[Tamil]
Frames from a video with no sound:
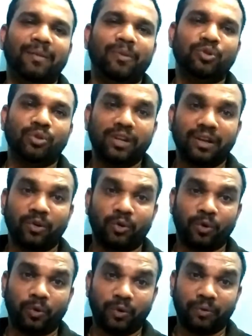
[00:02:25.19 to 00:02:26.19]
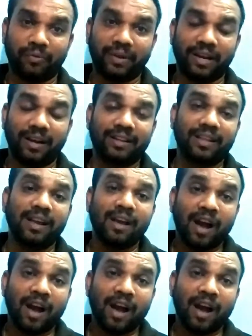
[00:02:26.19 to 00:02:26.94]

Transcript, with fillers: அப்படின்னு சொல்லி ஒரு ஒரு ஃபீல் ஆகுது